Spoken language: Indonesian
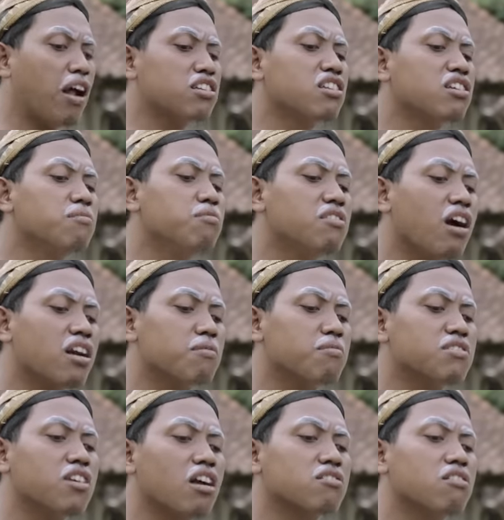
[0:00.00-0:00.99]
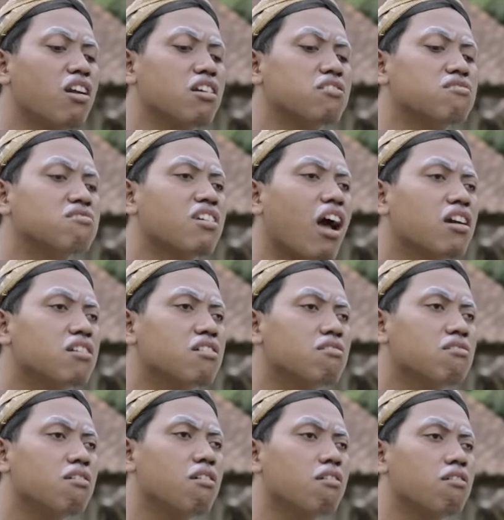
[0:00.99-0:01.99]
padimu harus ngejak dolan Sundari
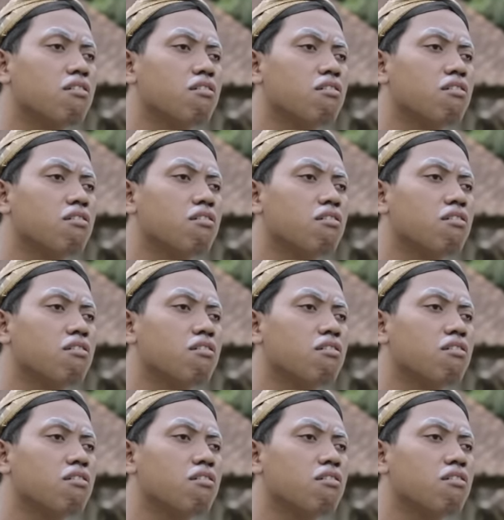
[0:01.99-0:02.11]
ku